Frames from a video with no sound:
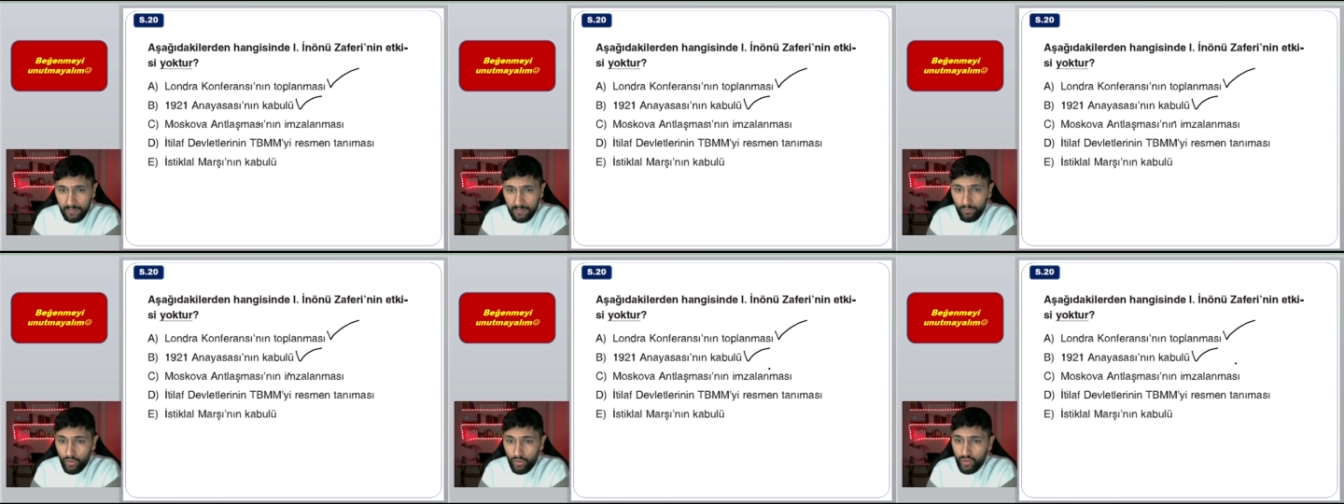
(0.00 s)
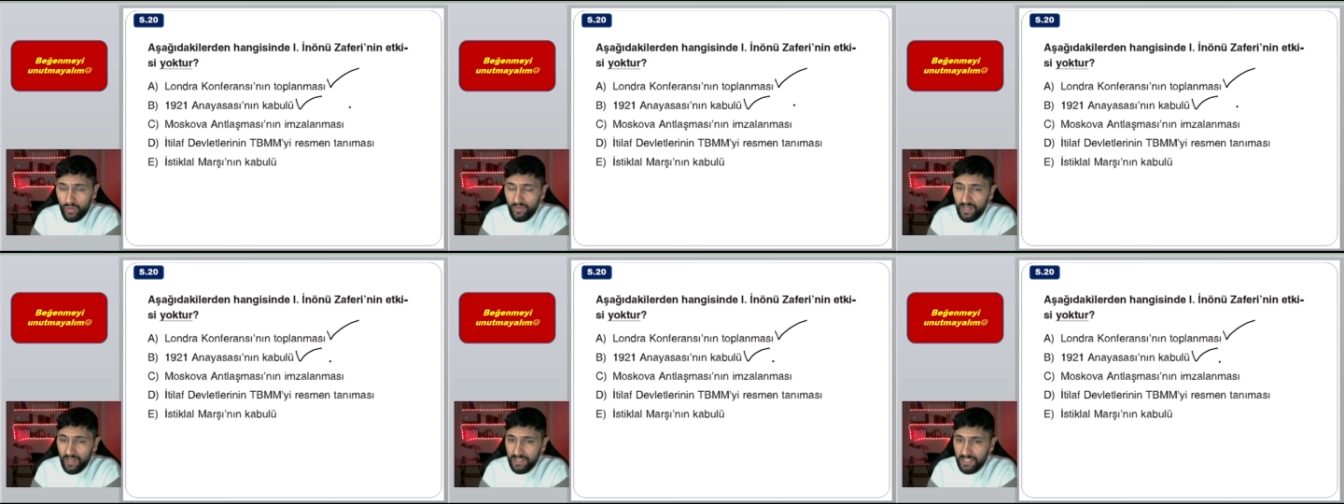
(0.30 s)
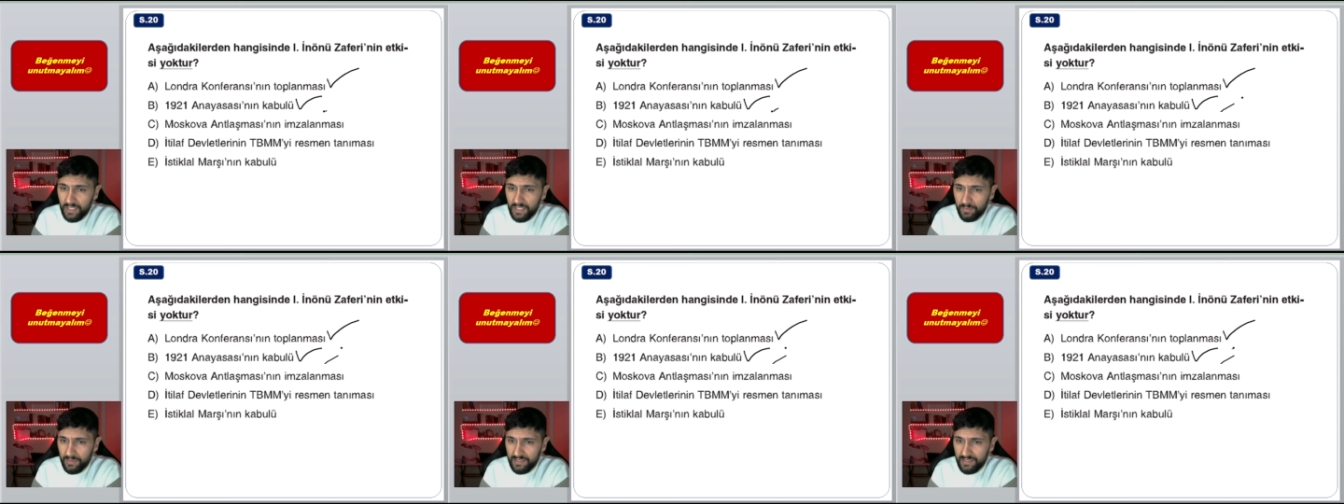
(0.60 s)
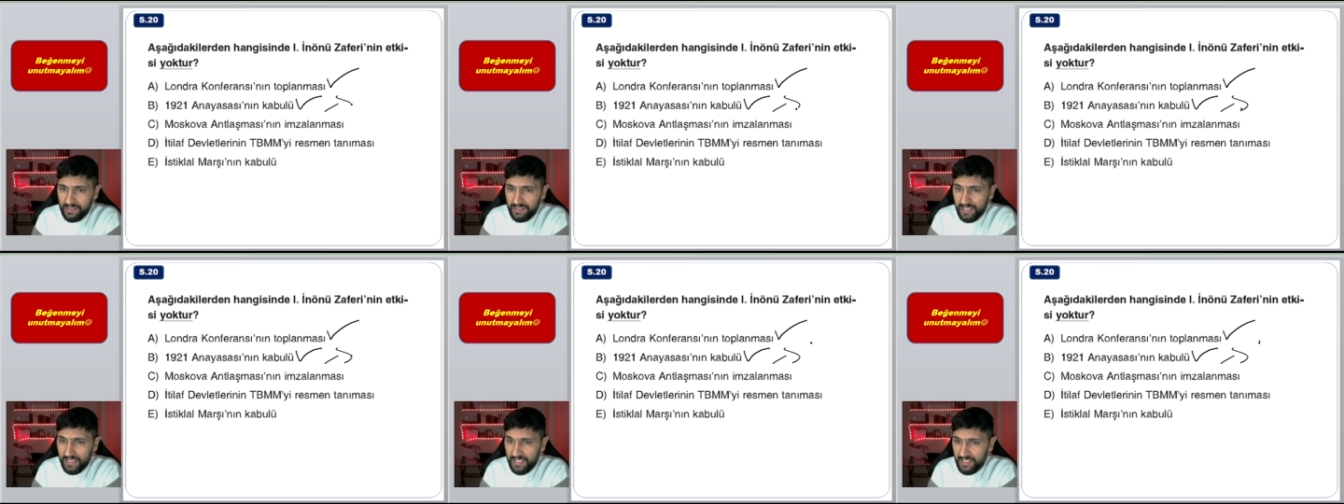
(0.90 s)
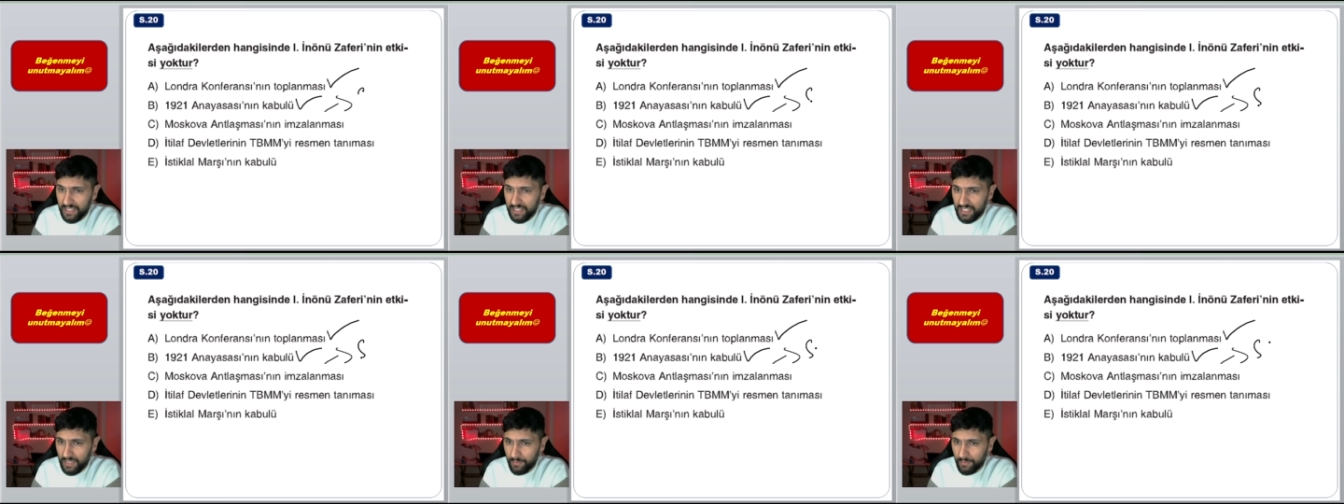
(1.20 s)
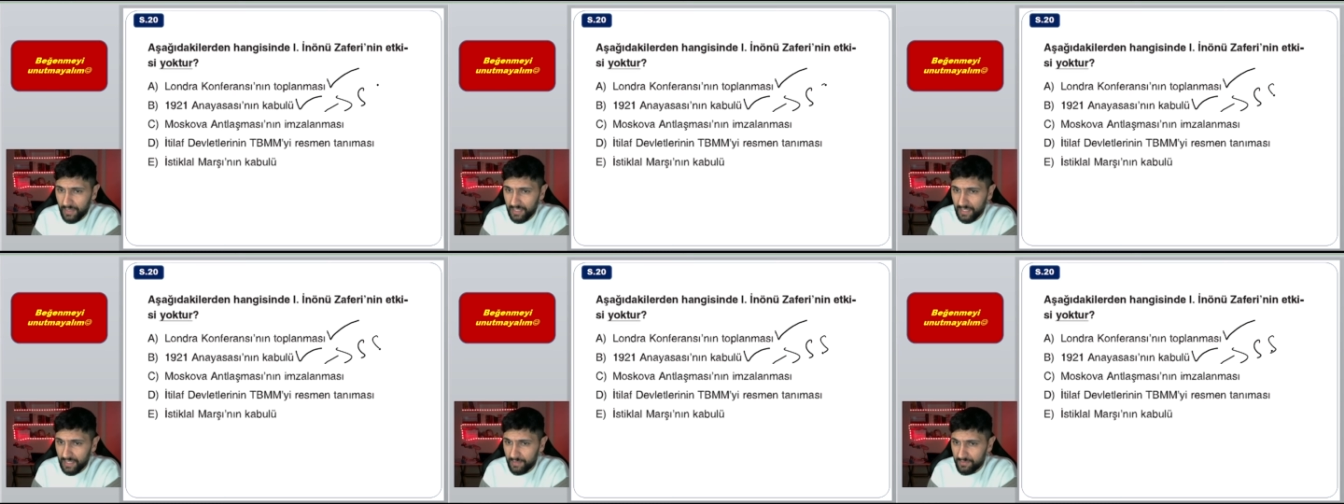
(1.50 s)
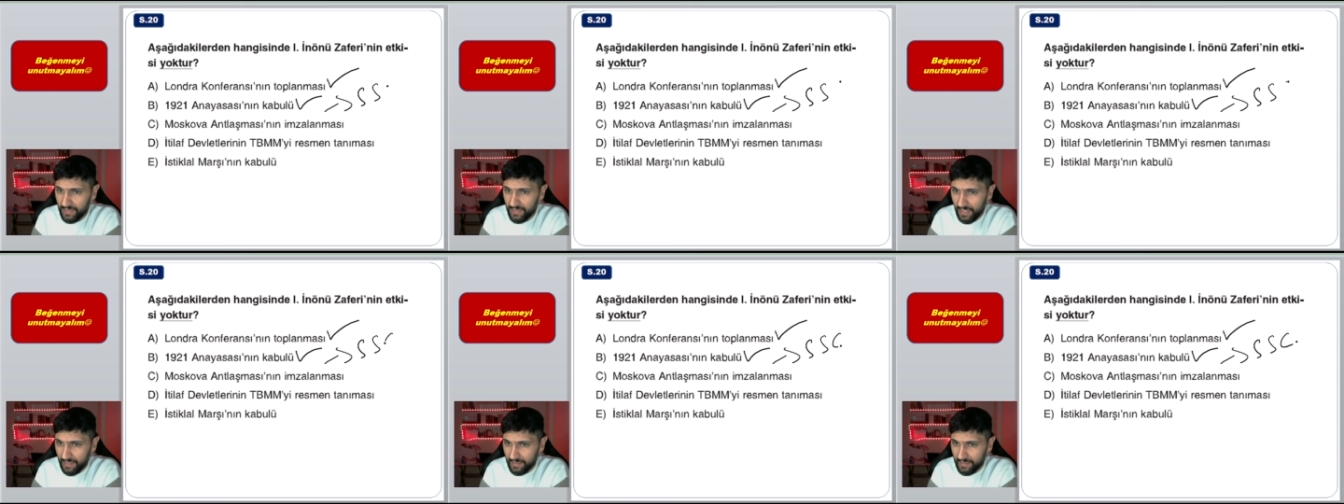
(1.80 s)
Moskova Antlaşması SSCB ile
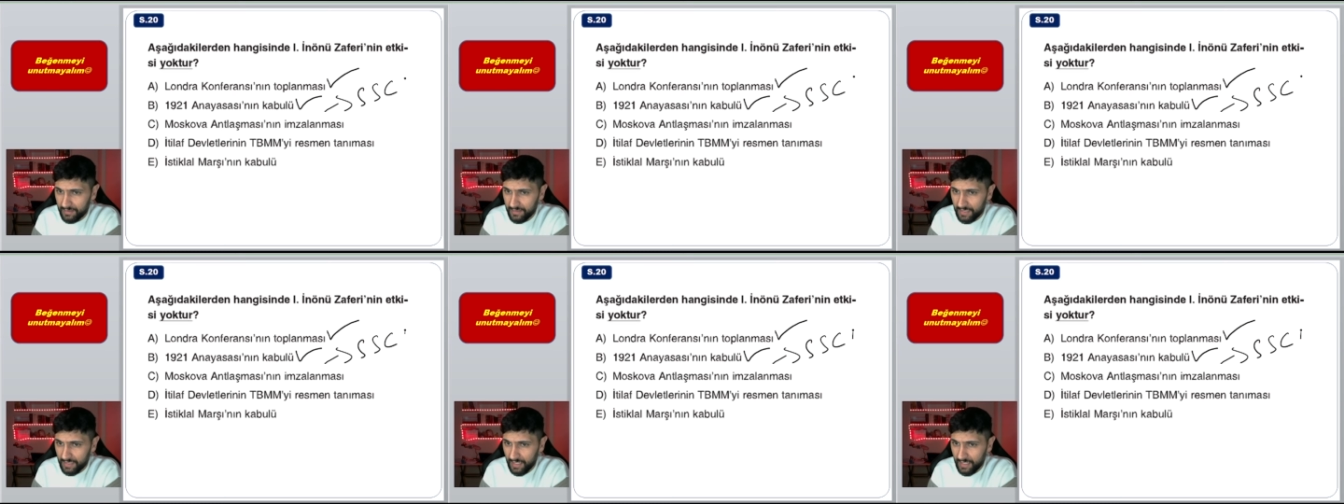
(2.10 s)
imzalandı